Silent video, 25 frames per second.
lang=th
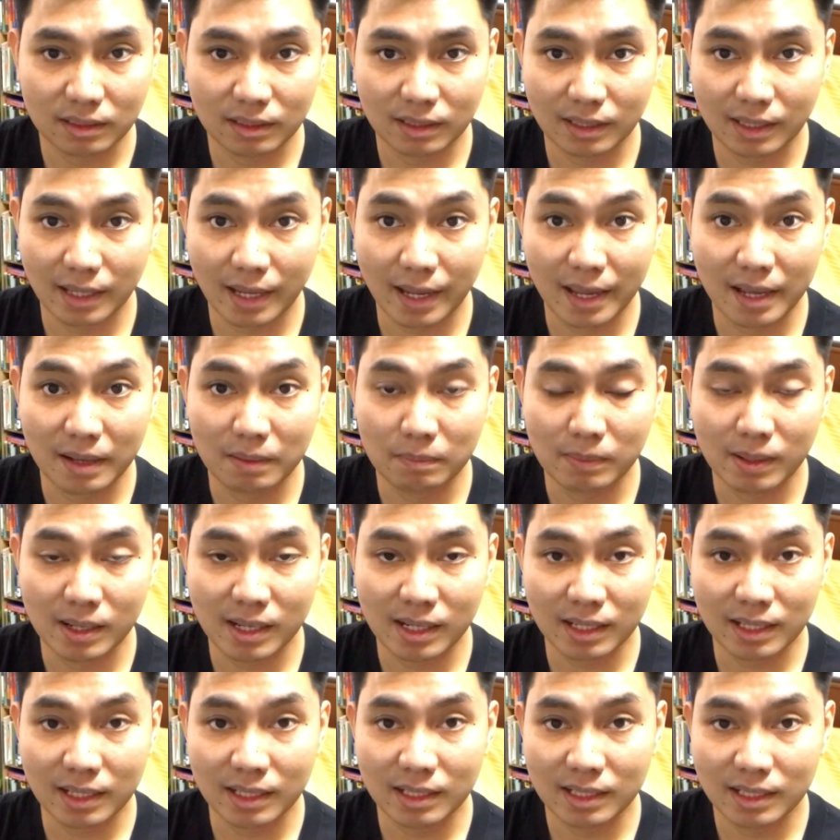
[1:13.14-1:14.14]
แก่ไหม
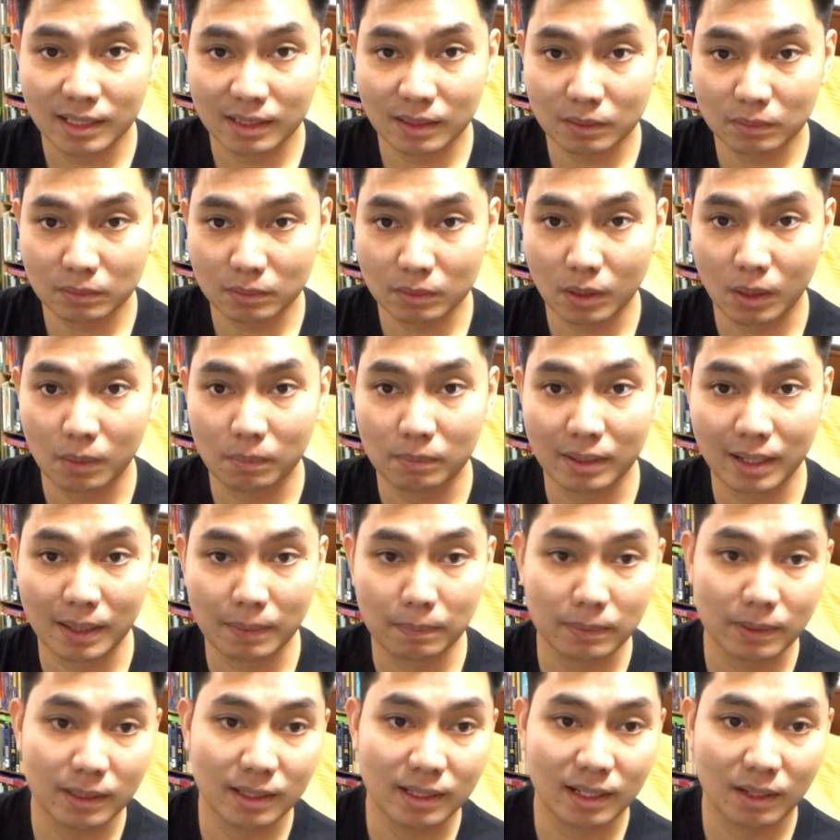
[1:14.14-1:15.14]
กลิ่นนี้ต้องยอมรั
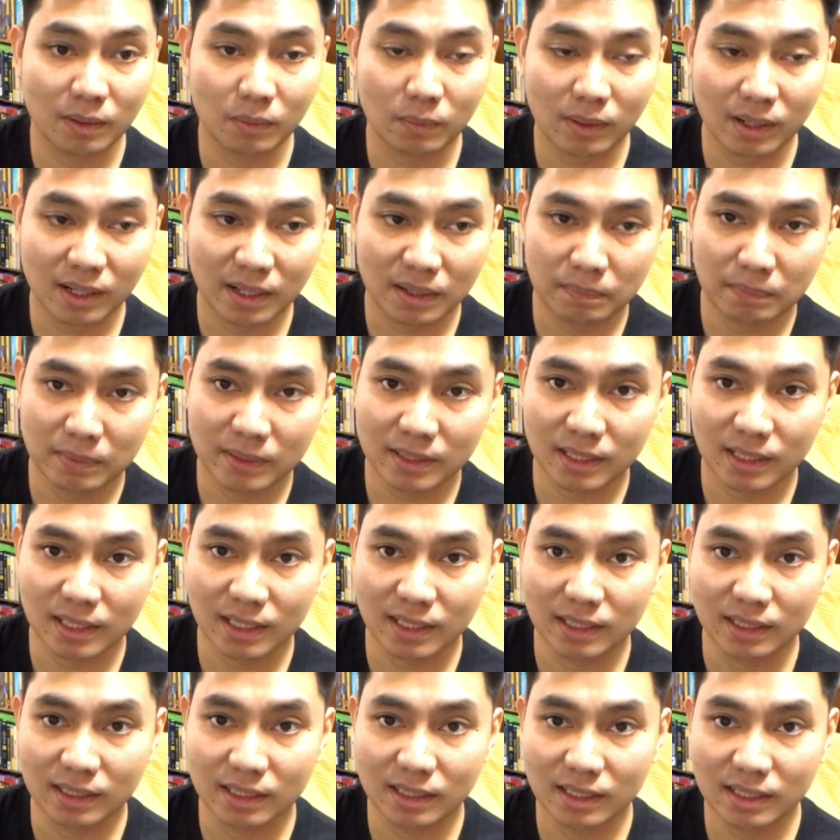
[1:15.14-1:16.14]
บเลยนะว่าเป็นก
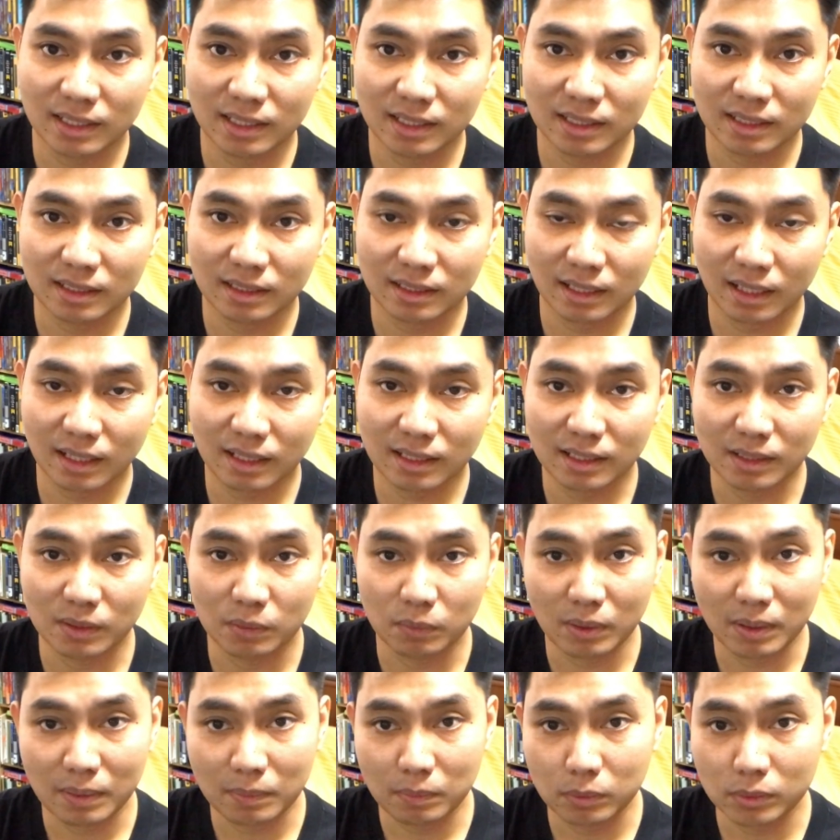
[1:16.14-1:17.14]
ลิ่นที่ถ้าเกิ
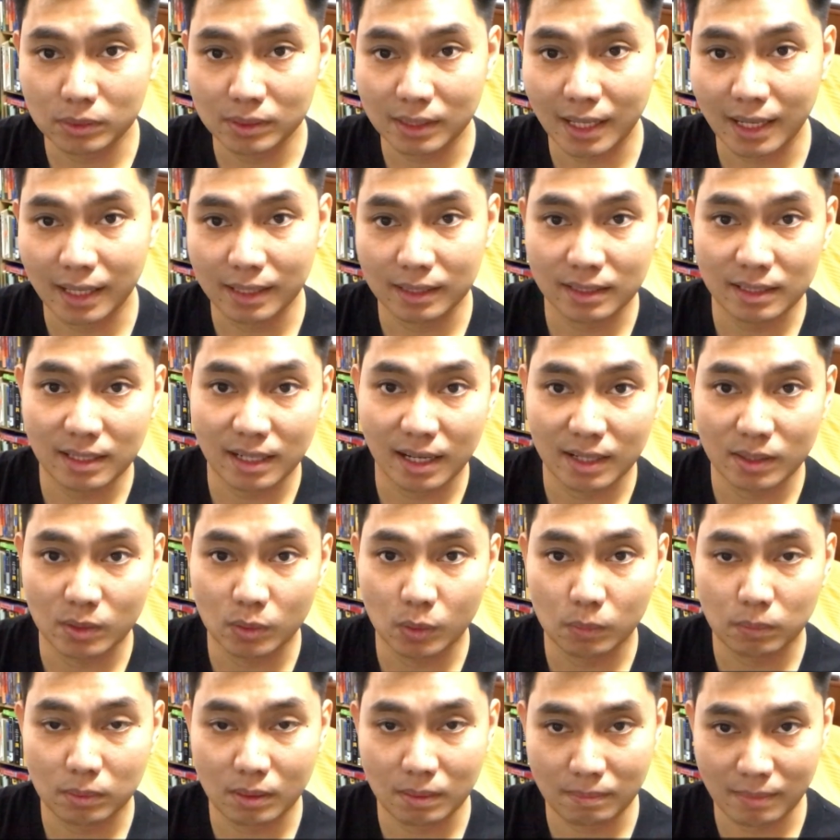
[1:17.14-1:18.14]
ดว่าผู้ชายที่อา
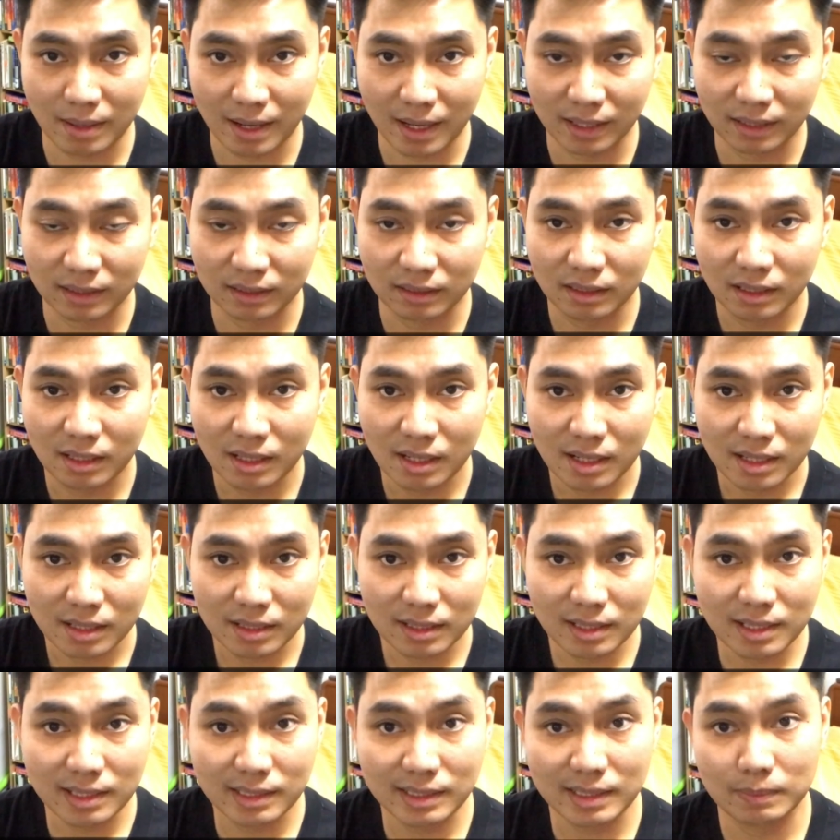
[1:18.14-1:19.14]
ยุประมาณ
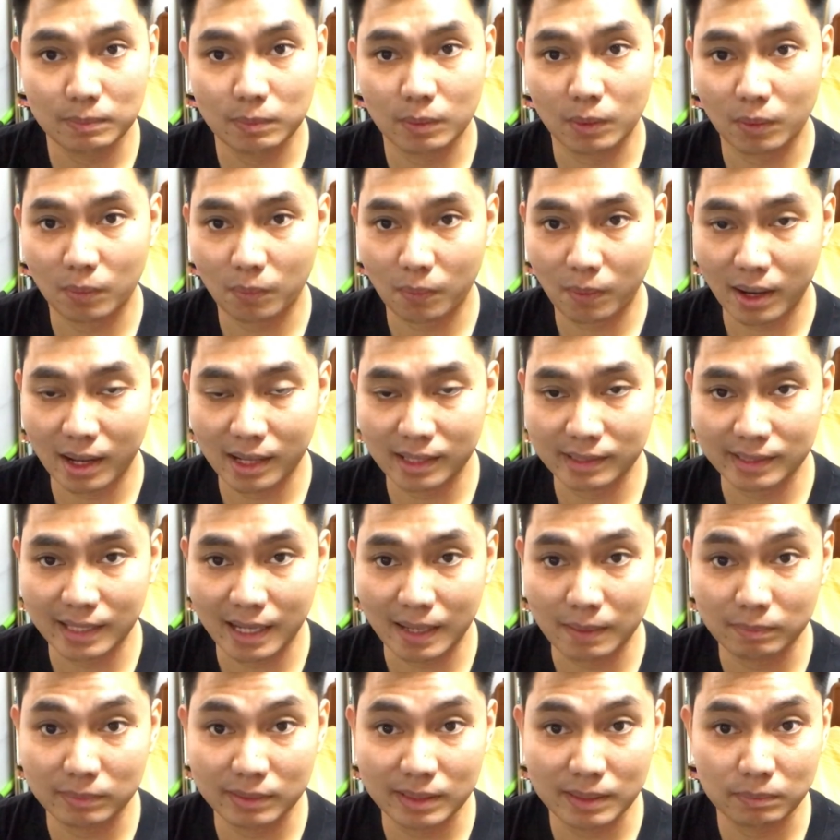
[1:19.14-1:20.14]
20กว่ากว่า
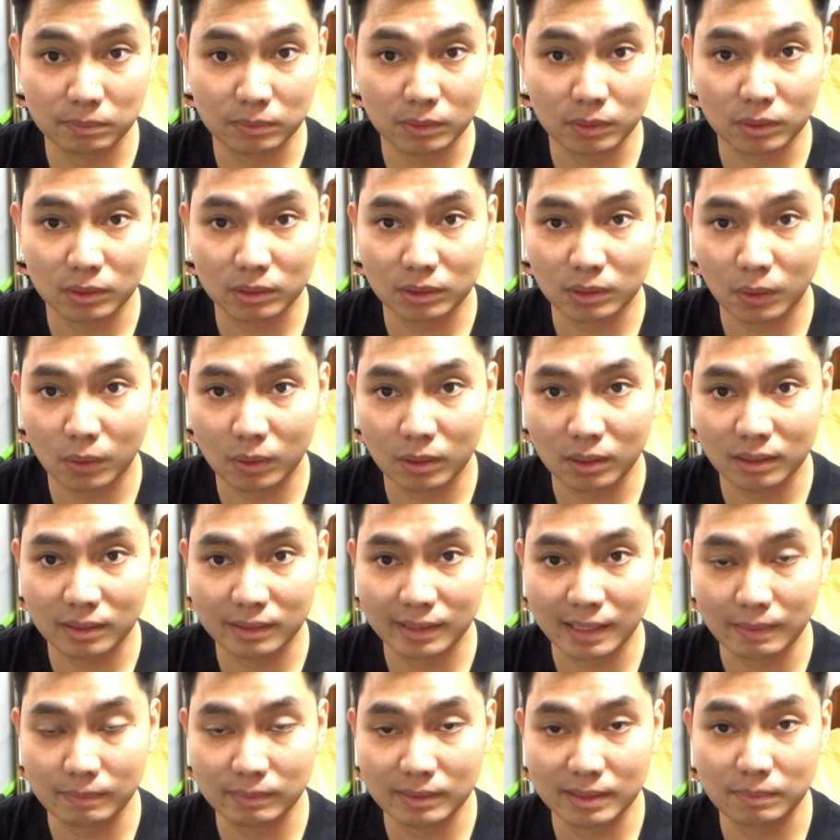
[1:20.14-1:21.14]
30 ต้นต้น
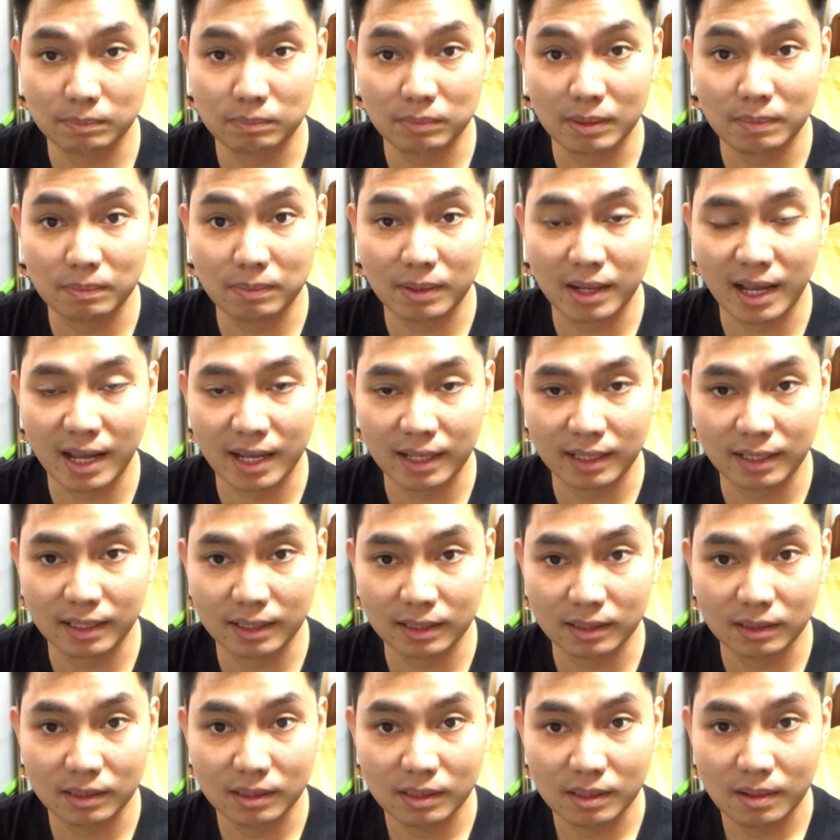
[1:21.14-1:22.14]
30ปลายปลาย
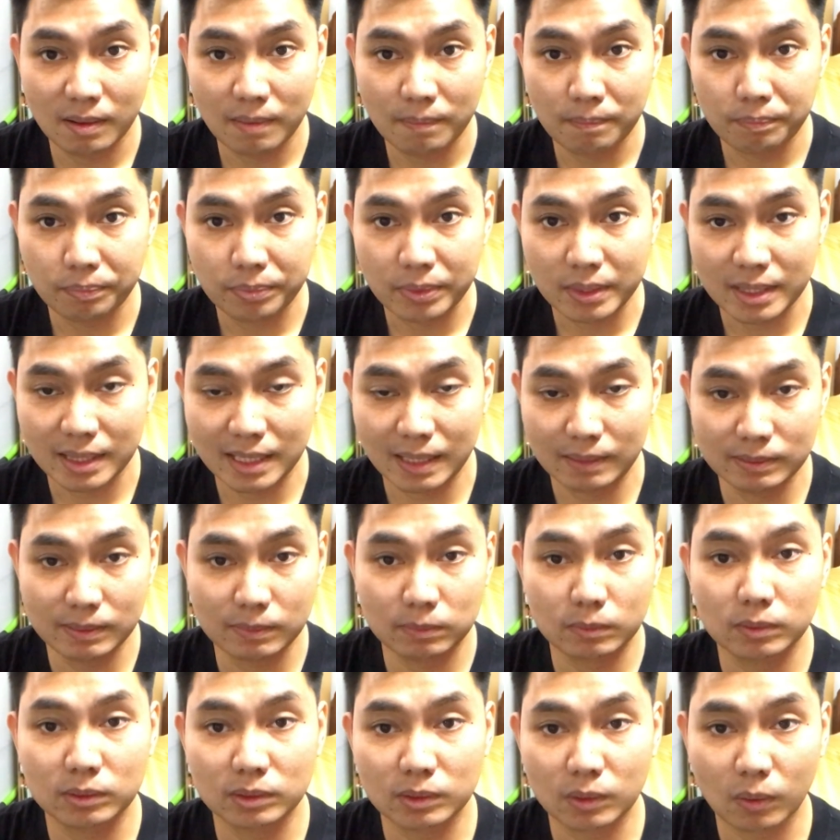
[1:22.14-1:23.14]
เนี่ย
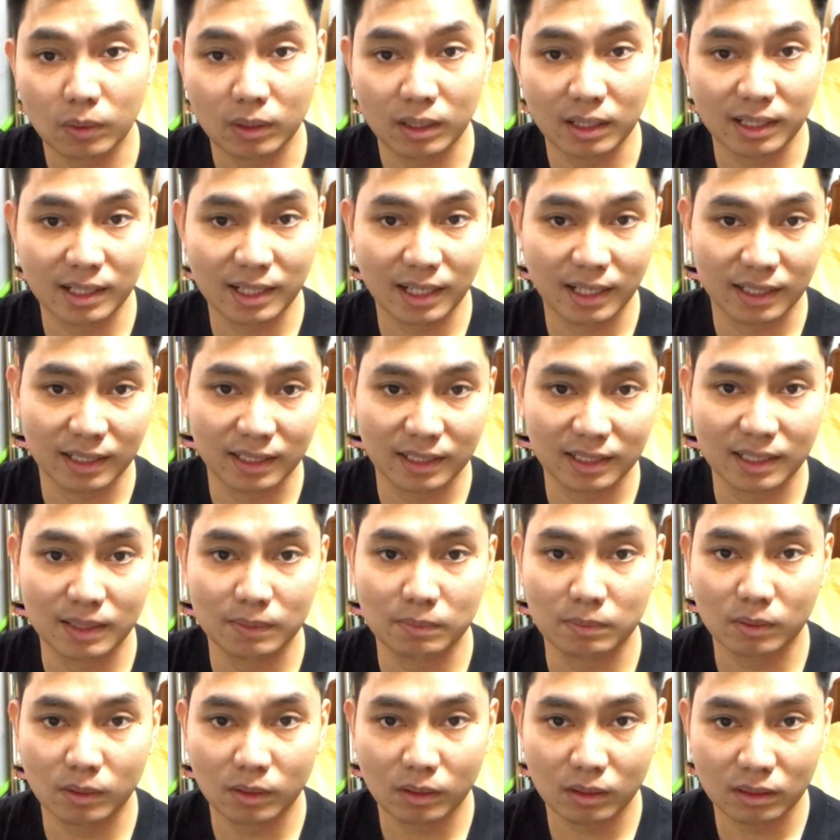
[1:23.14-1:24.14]
30 ต้นต้นแล้วกันนะค
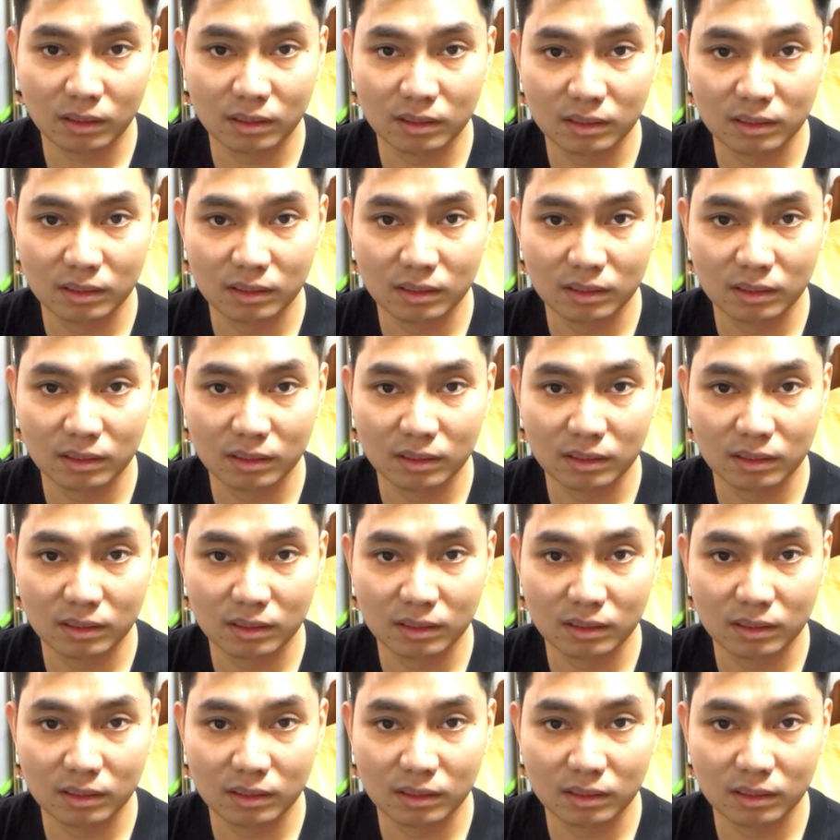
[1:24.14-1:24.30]
รับ ก็